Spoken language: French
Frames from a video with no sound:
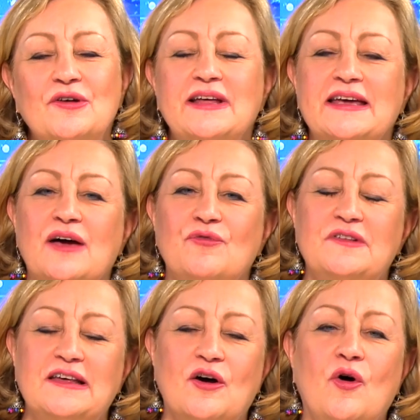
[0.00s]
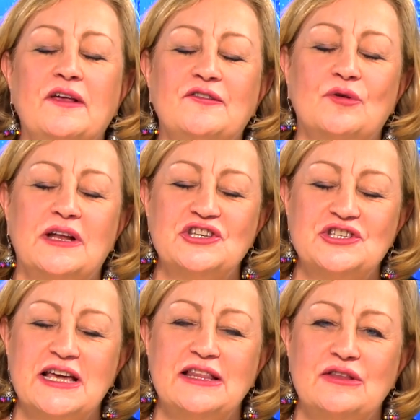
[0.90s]
derrière vos écrans et sur la
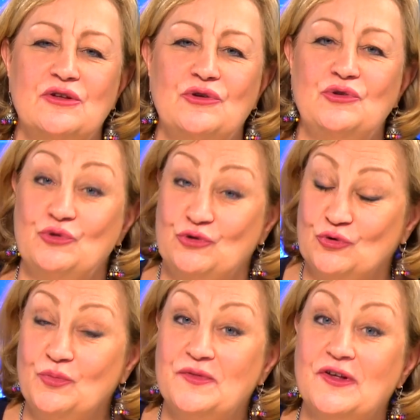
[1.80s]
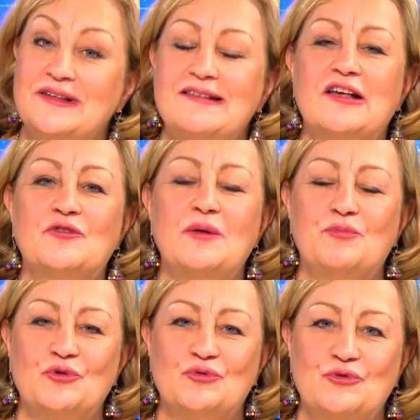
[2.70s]
chaîne YouTube Santé sexuelle
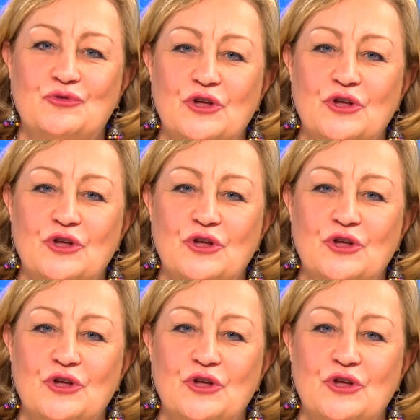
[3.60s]
pour tous.